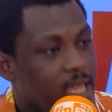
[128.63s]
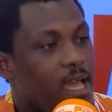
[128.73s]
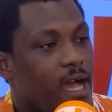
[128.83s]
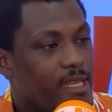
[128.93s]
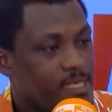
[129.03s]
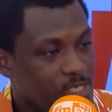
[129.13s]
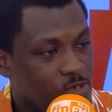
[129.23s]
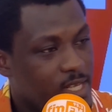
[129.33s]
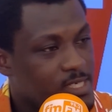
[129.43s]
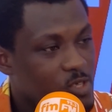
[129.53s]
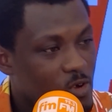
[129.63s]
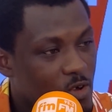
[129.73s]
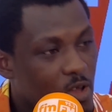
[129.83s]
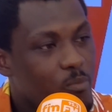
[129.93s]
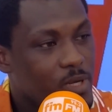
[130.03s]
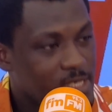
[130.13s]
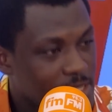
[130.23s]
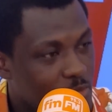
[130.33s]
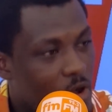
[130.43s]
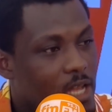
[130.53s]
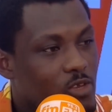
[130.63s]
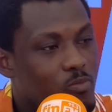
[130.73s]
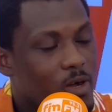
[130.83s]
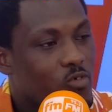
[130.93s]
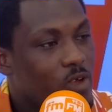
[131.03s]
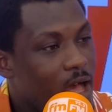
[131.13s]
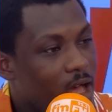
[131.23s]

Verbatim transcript: à des inondations. Mm. Mais dites-moi, Ali Bangoura,